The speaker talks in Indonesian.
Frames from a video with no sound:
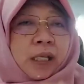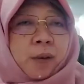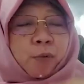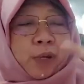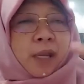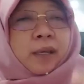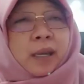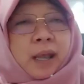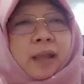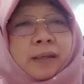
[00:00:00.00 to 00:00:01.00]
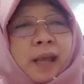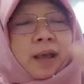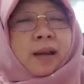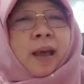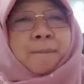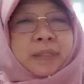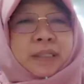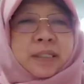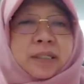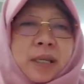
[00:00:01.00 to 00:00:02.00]
Kemudian ada
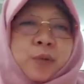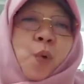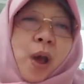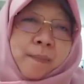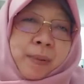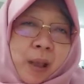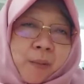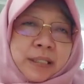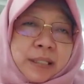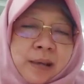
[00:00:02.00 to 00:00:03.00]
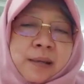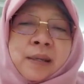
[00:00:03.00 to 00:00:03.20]
lapis kedua pengawasan